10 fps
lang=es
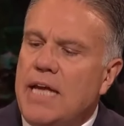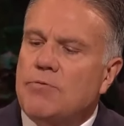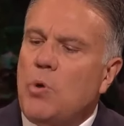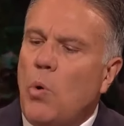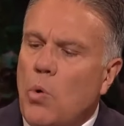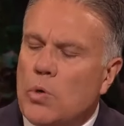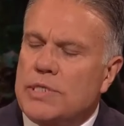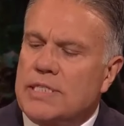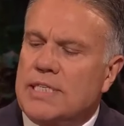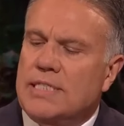y las
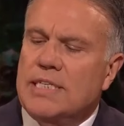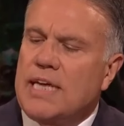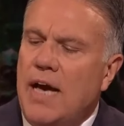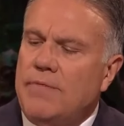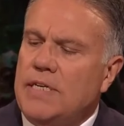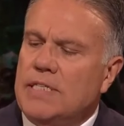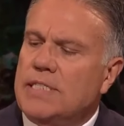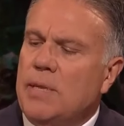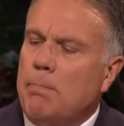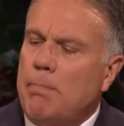ordenanzas y convenios
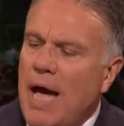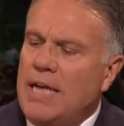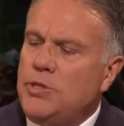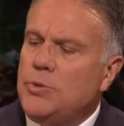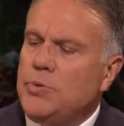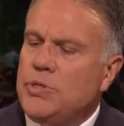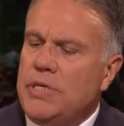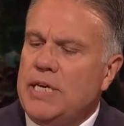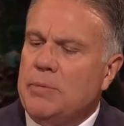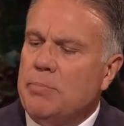sagrados que te
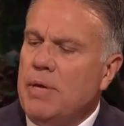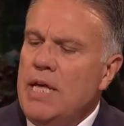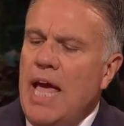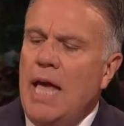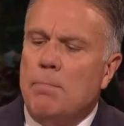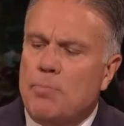unen a Él